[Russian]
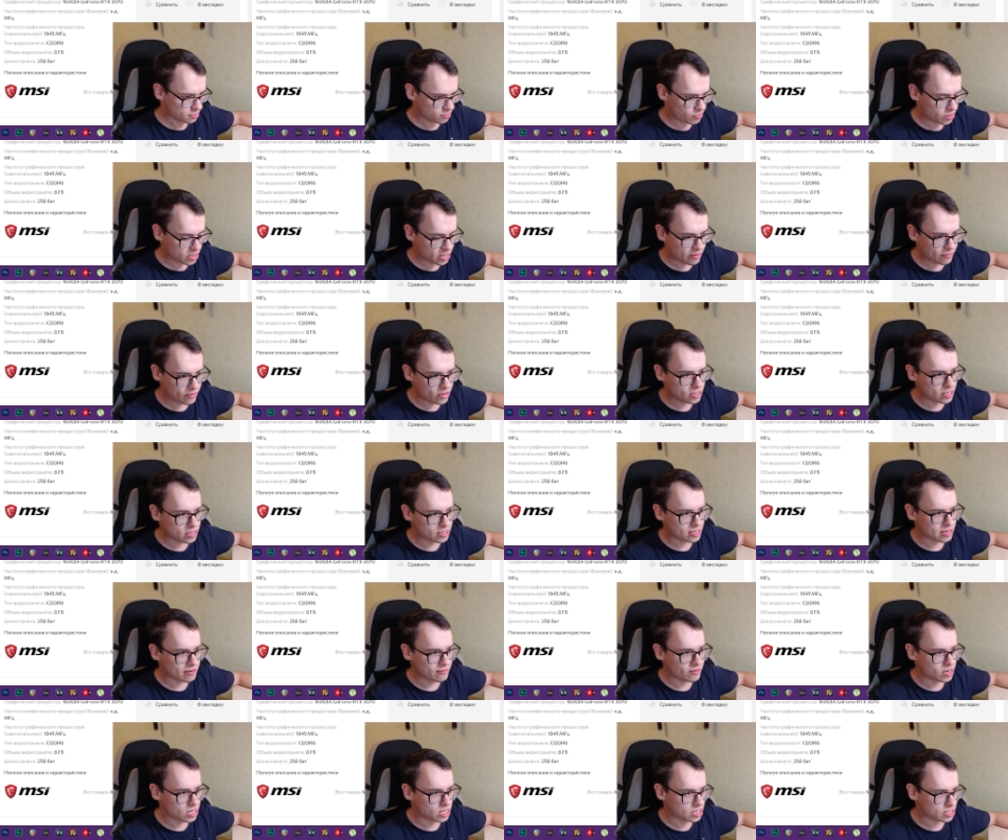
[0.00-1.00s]
половина
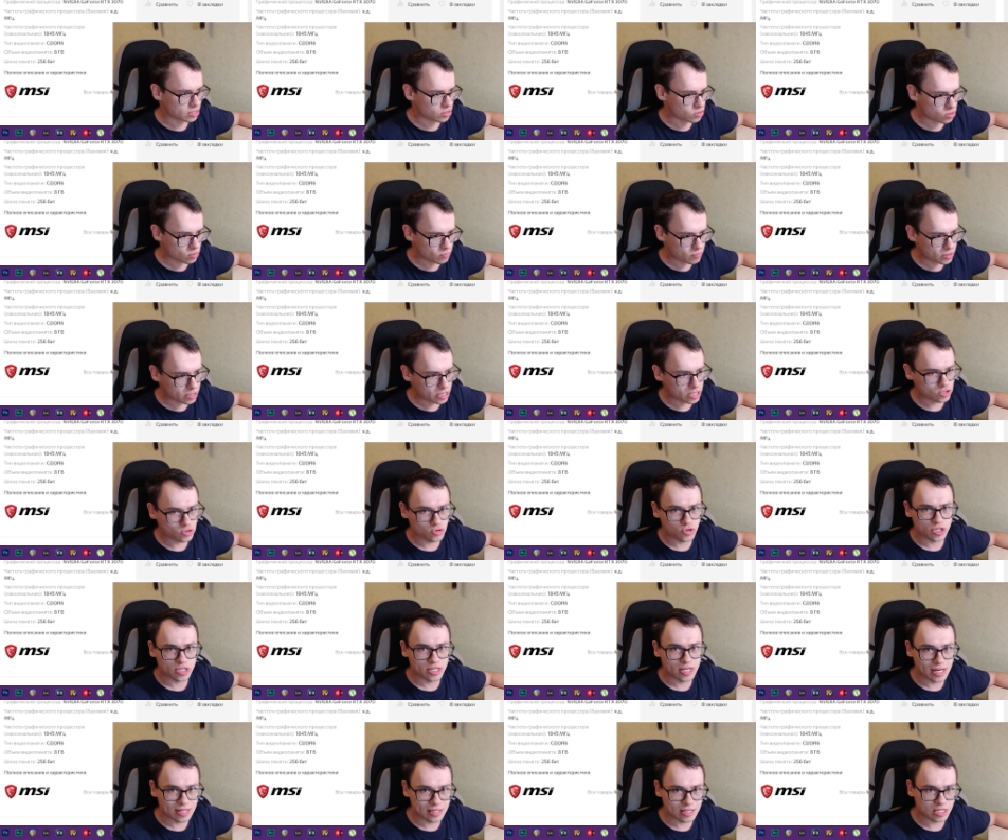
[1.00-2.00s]
товара, который я покажу,
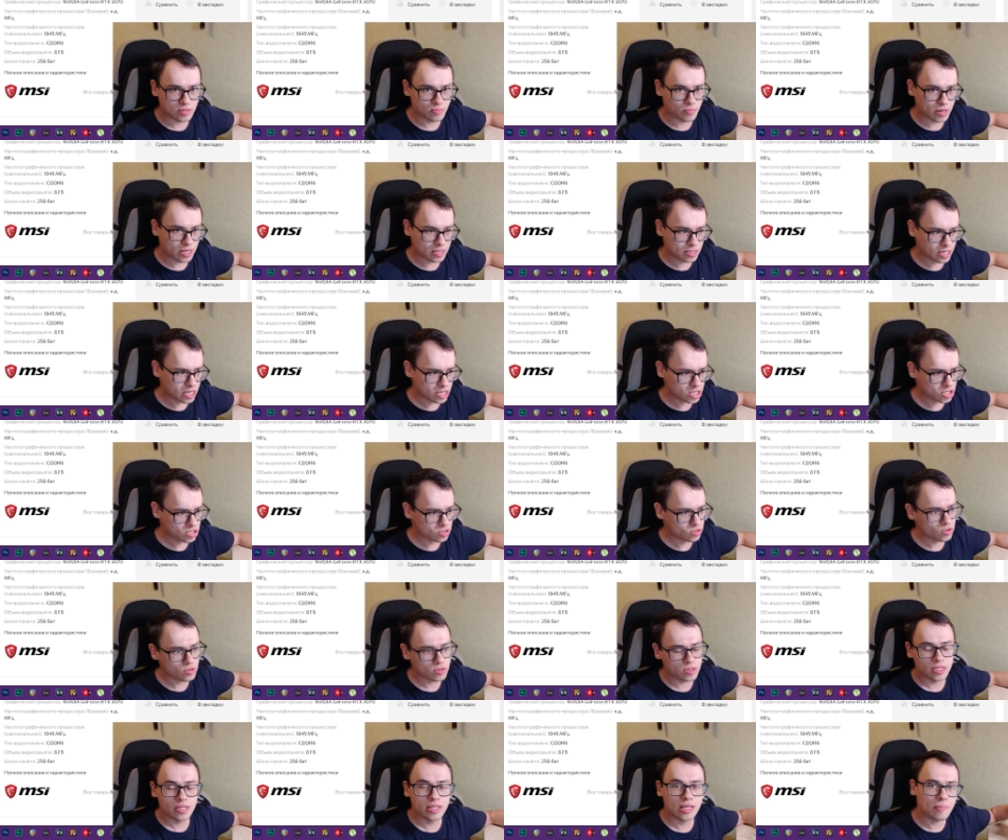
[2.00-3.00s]
снята с продажи,
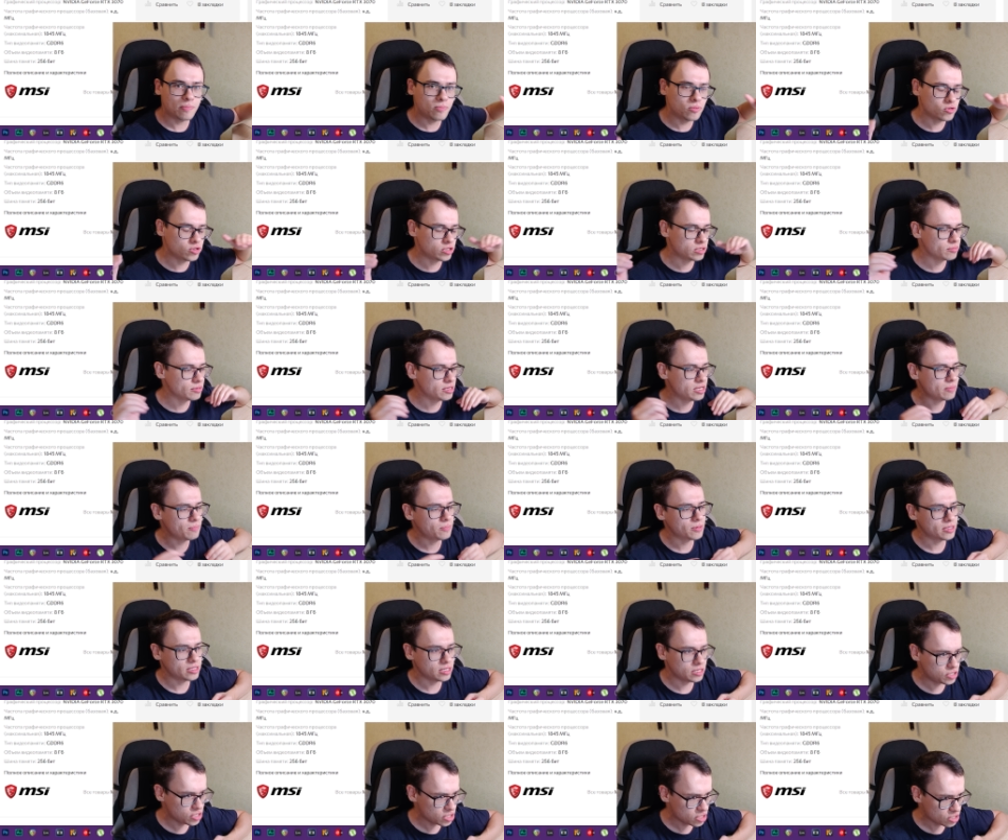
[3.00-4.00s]
но, ну, допустим,
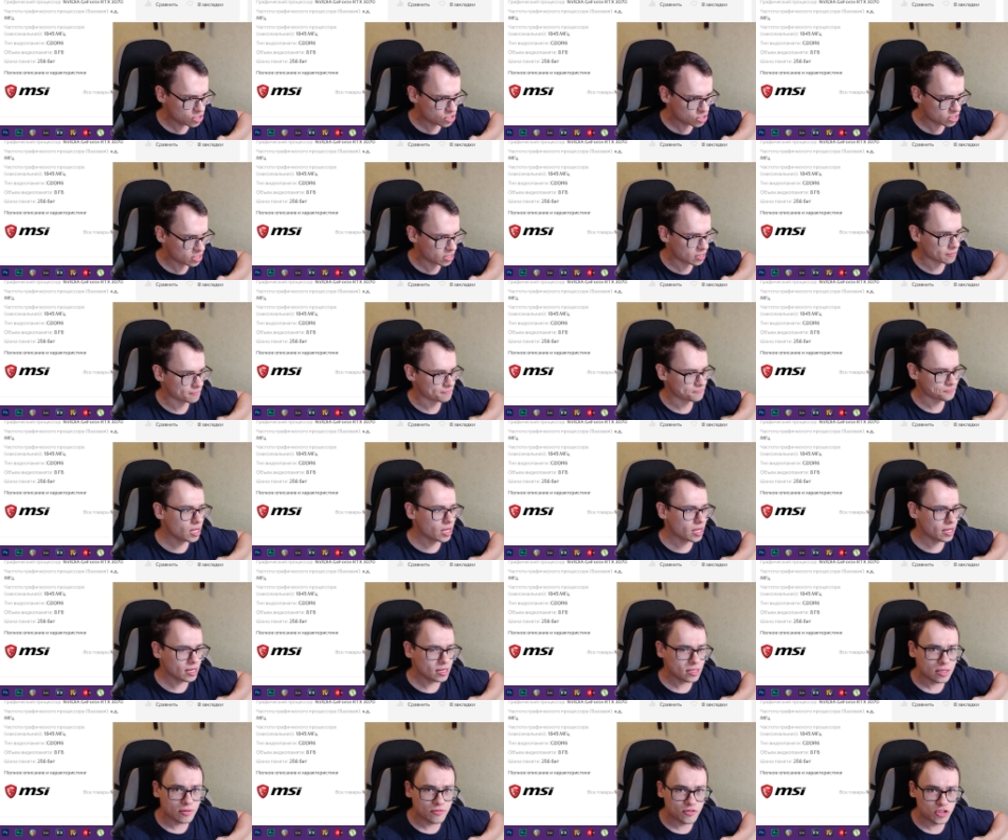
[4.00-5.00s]
гипотетически,
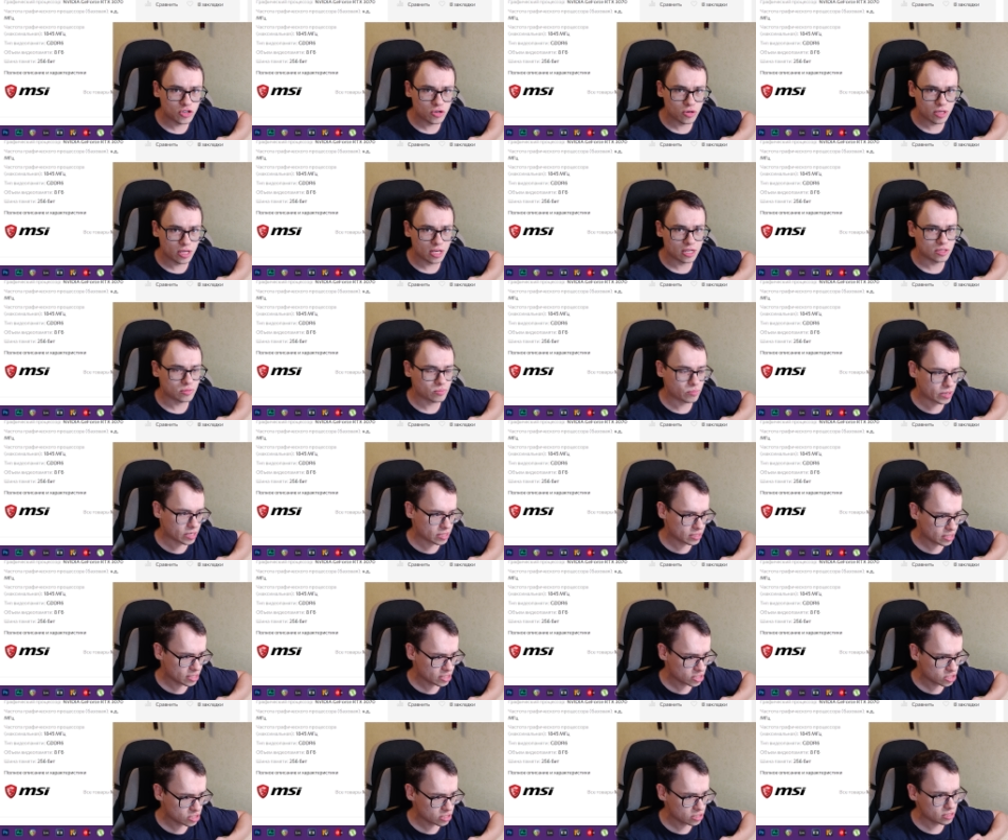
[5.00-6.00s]
это все есть в
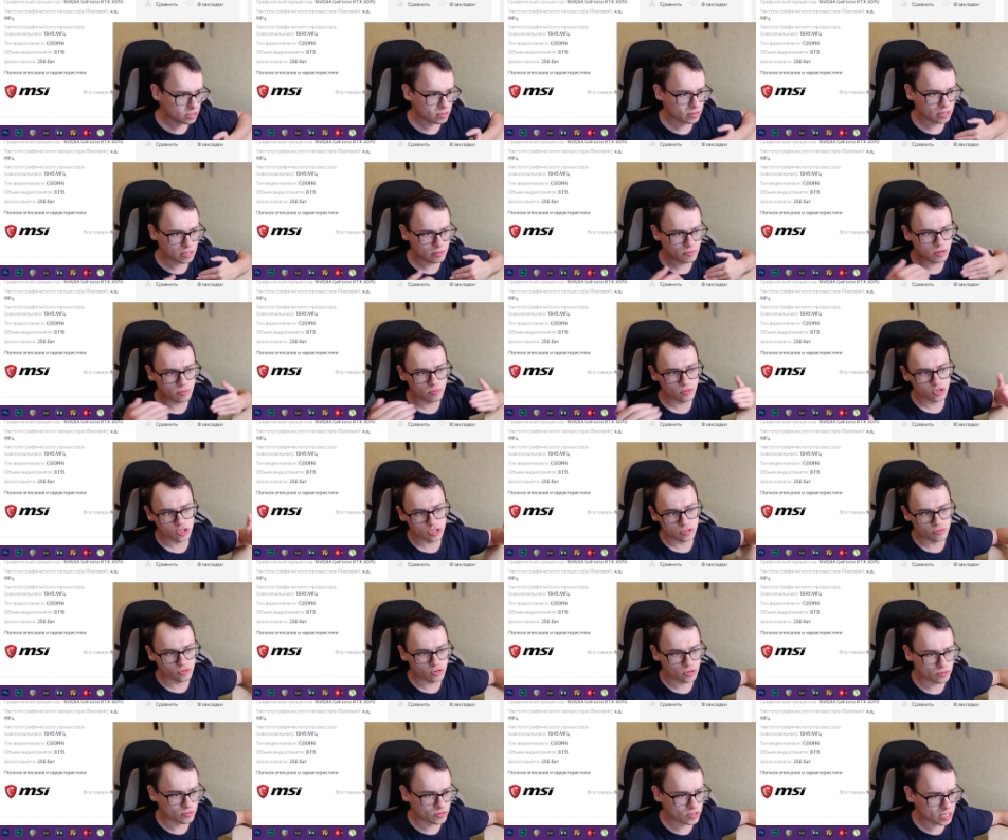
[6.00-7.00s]
продаже, и мы можем
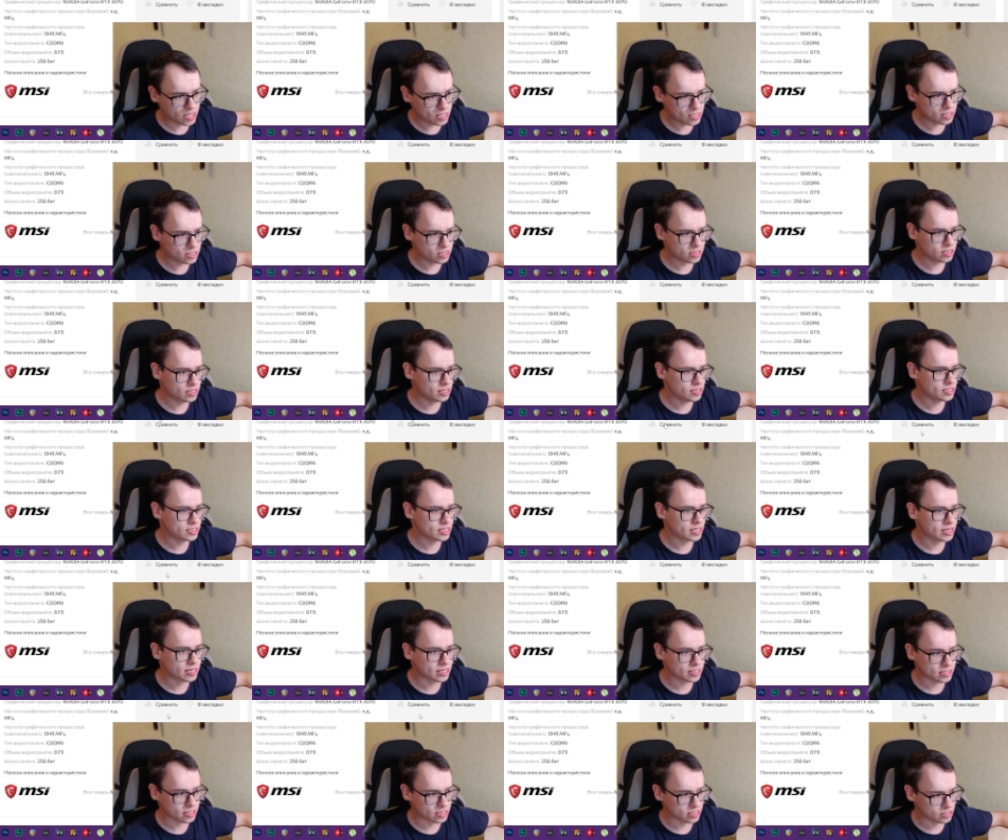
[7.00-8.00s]
вот взять и
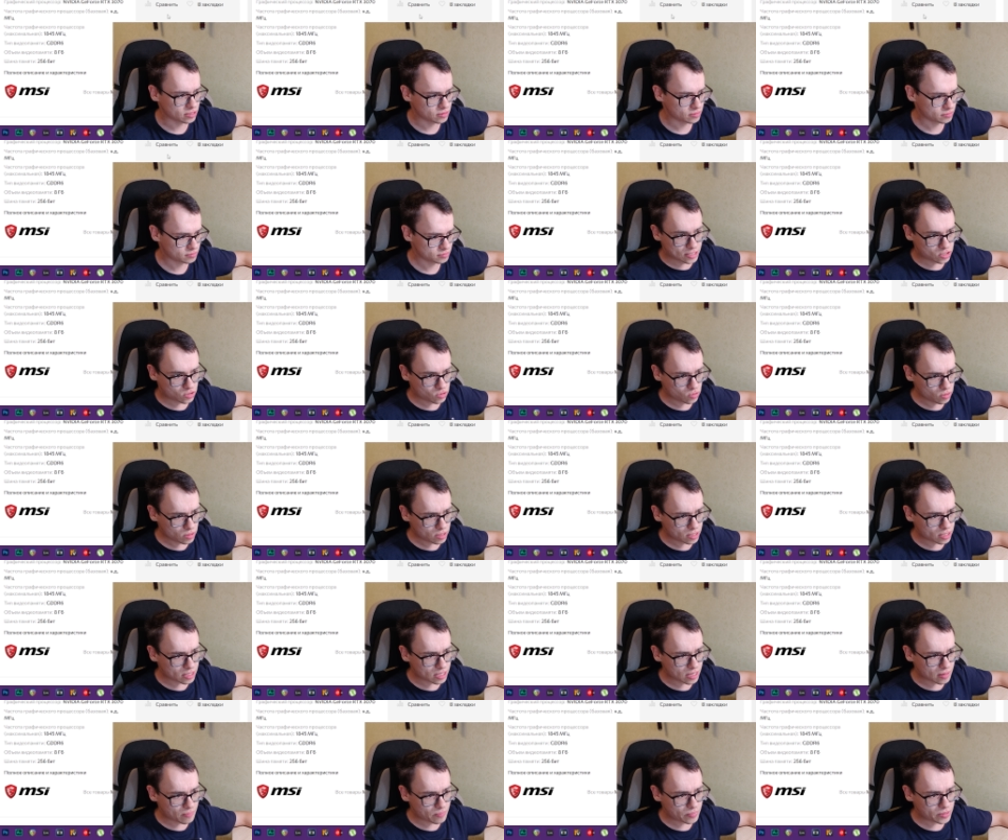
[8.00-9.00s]
заказать. Стоит
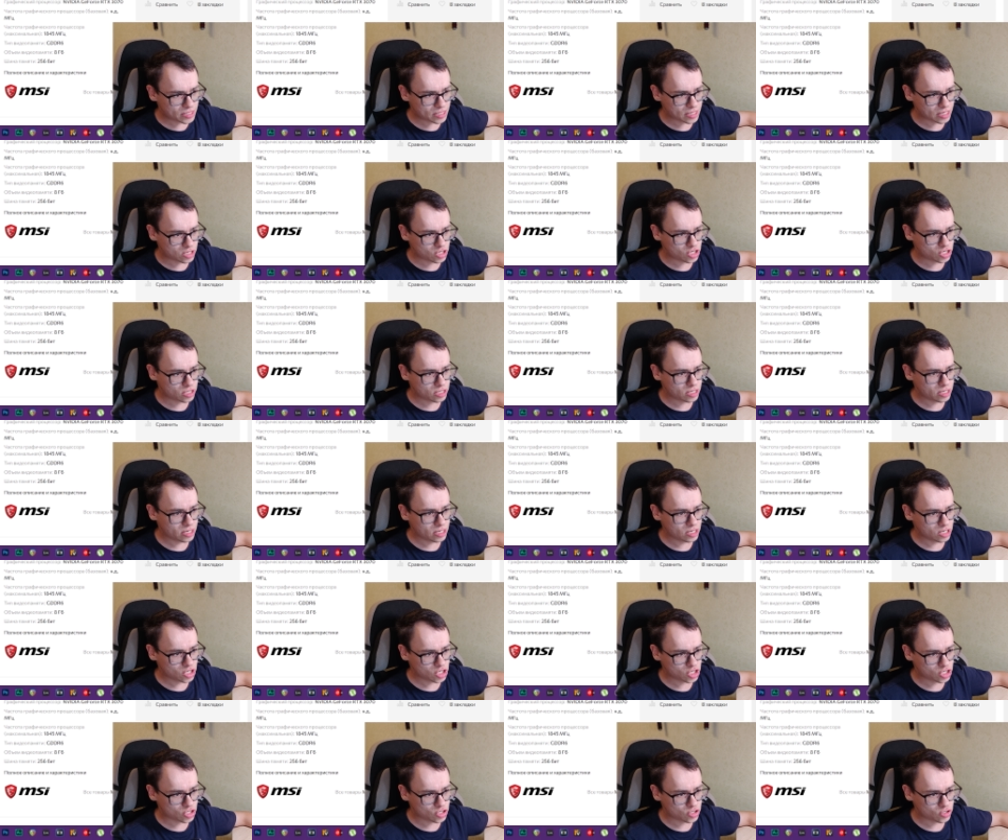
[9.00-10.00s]
она 54
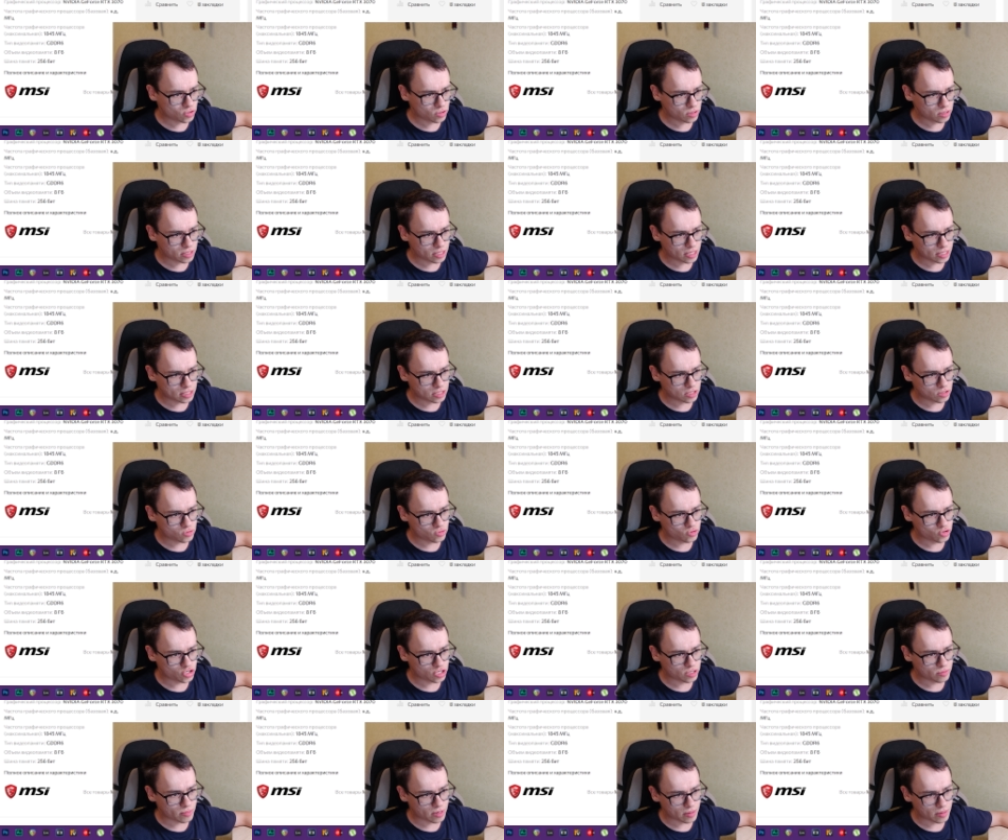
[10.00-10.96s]
600 на текущий